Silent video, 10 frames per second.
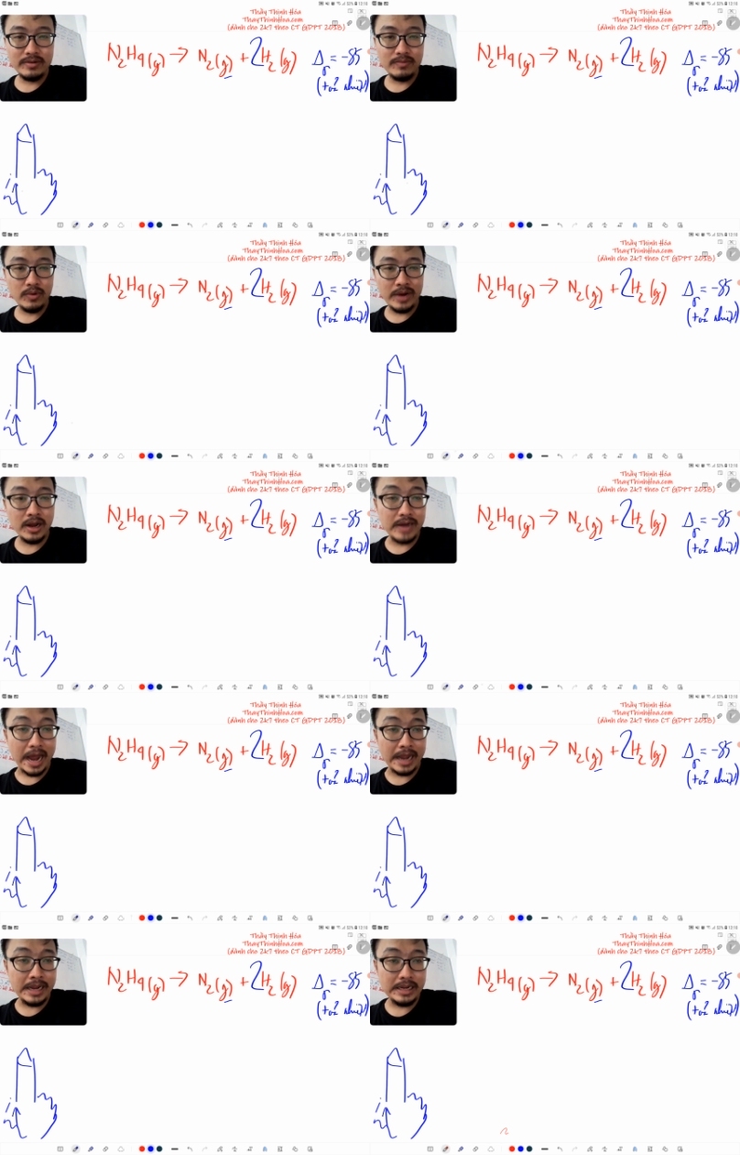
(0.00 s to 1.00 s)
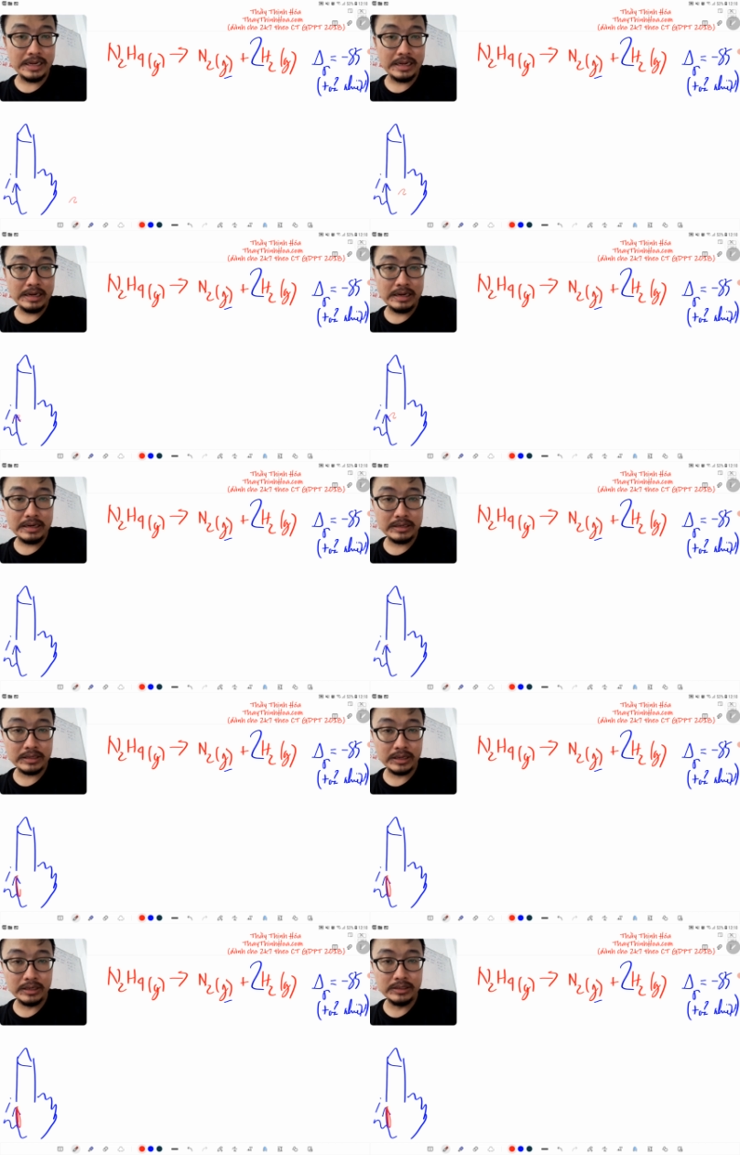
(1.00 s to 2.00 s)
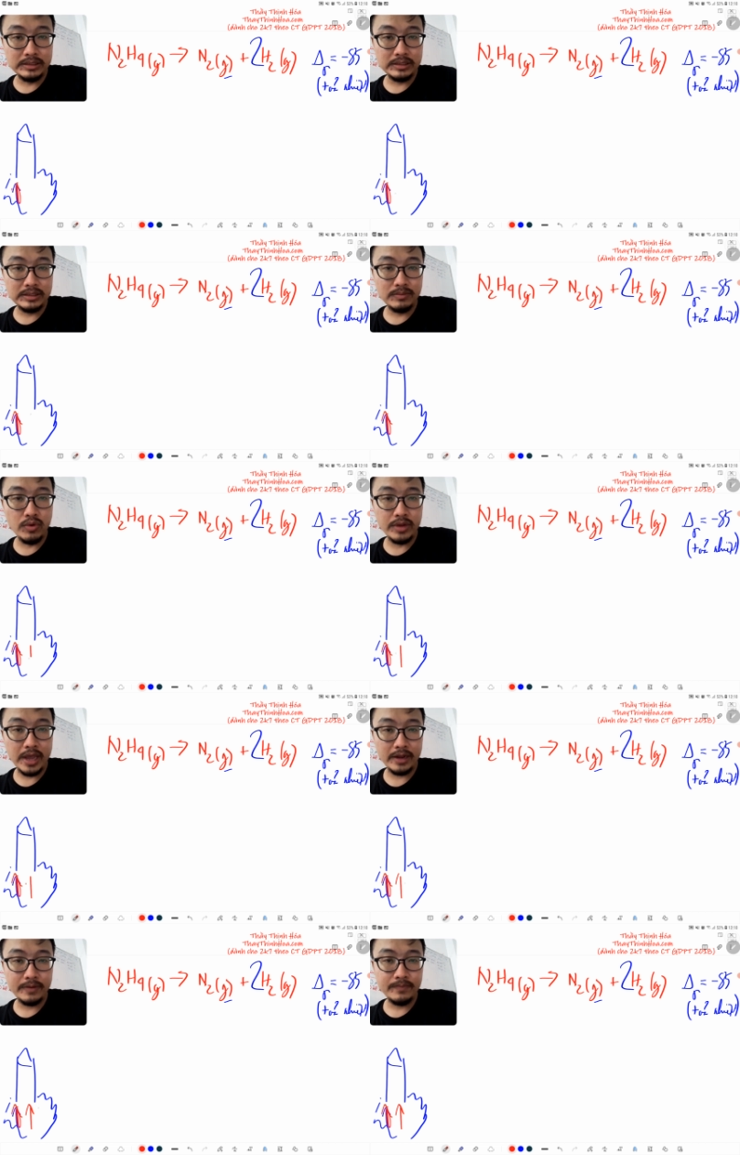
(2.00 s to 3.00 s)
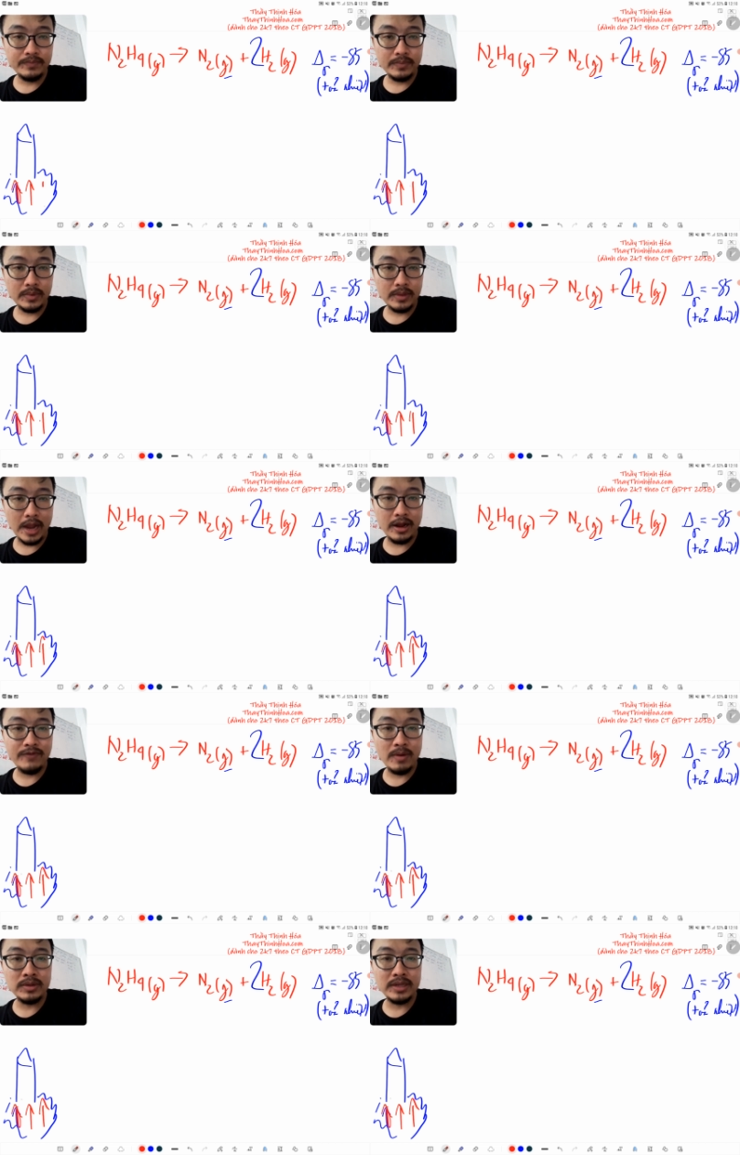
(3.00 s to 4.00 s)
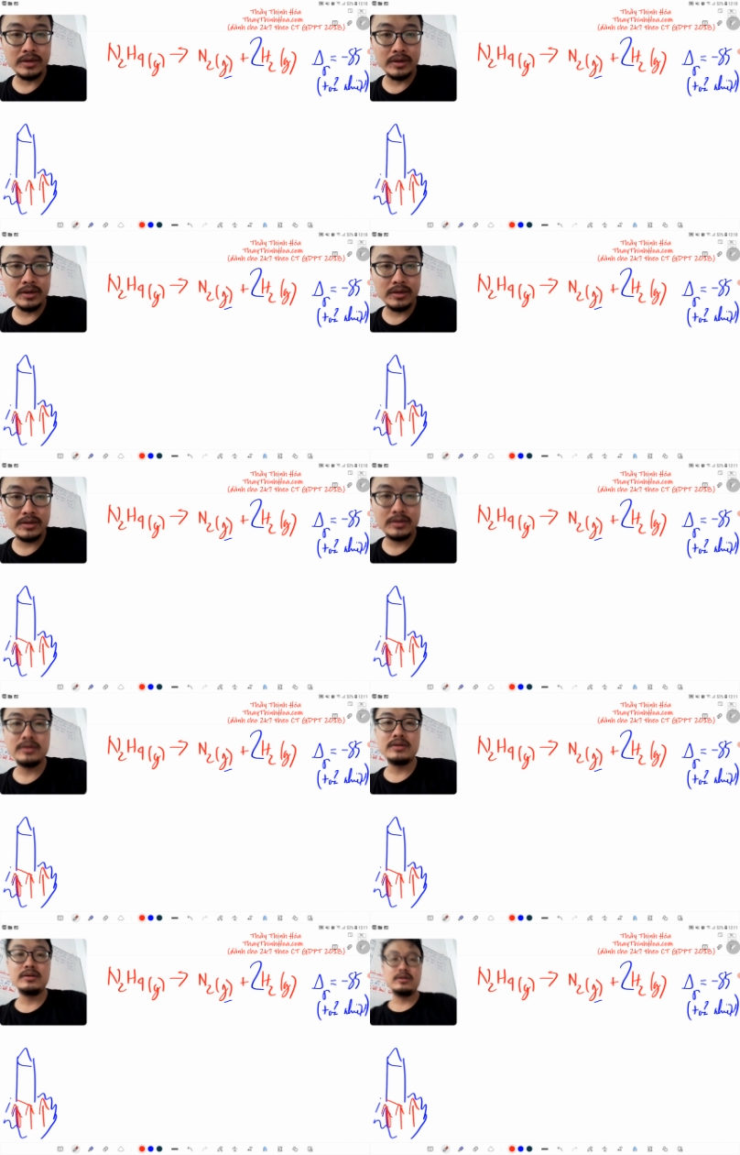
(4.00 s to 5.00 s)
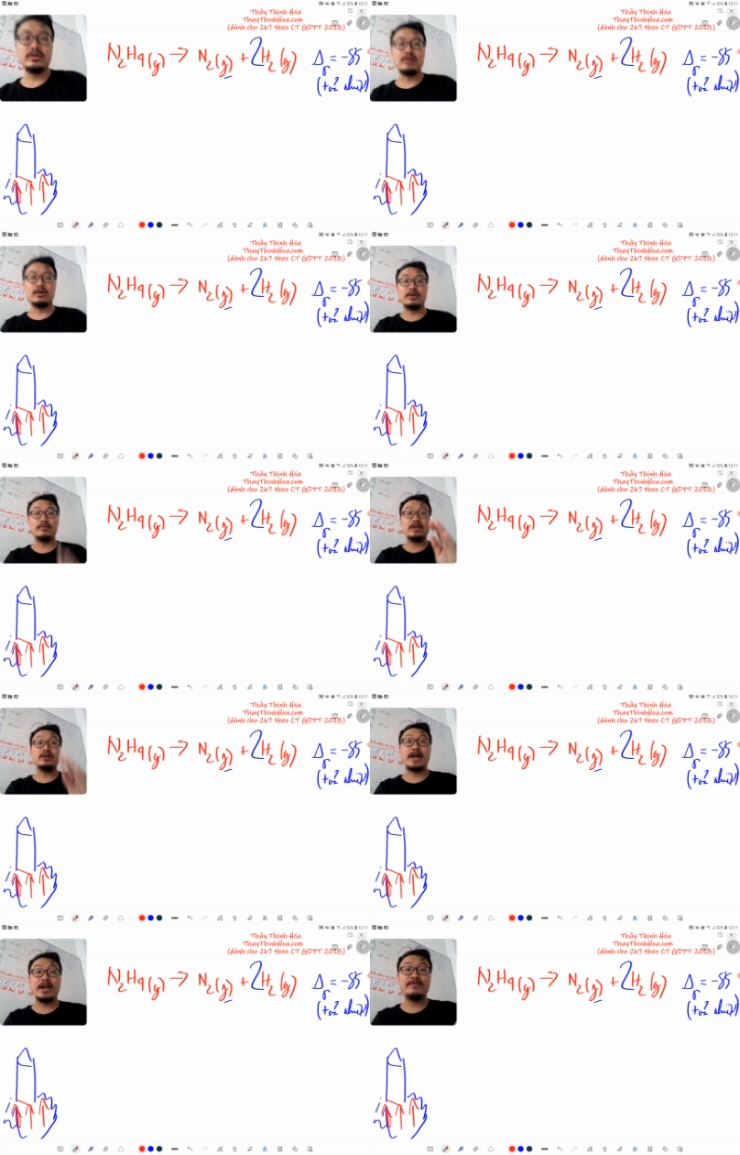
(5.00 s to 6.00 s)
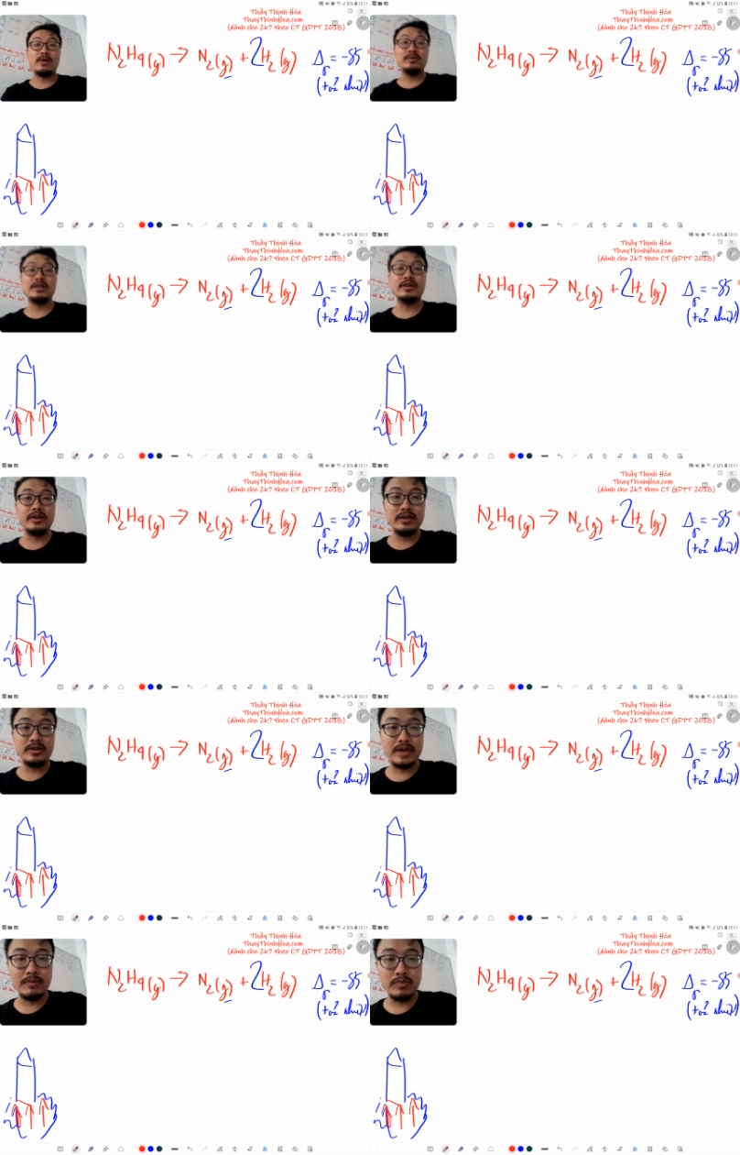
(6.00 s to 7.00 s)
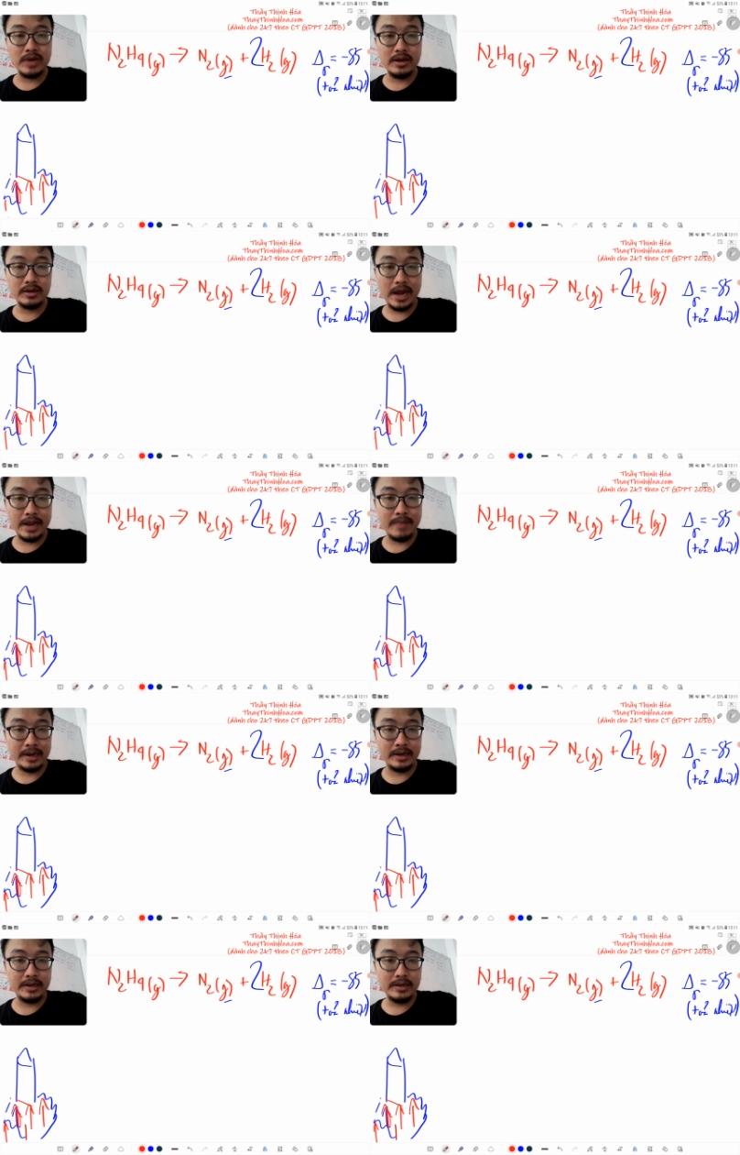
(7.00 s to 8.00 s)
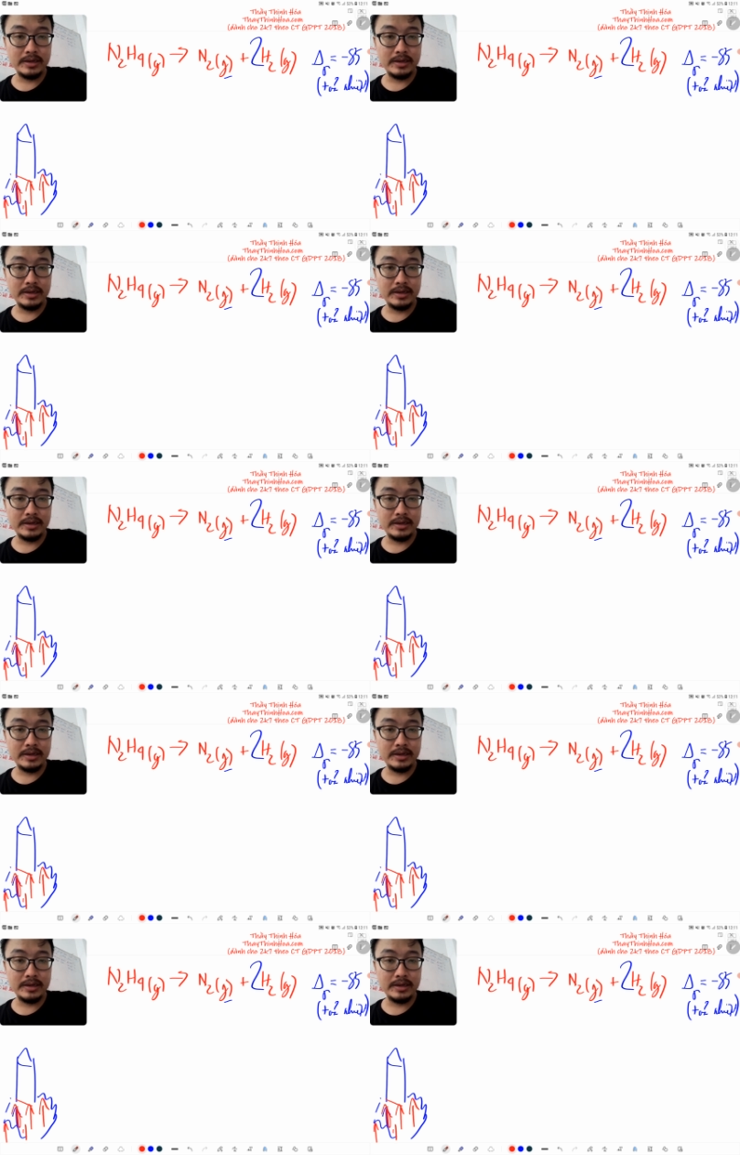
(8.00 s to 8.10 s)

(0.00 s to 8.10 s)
một cái lực đẩy từ buồng nhiệt để có thể phóng cái tên lửa đúng không cần một cái lực đẩy để phóng cái tên lửa cần một cái lực đẩy mạnh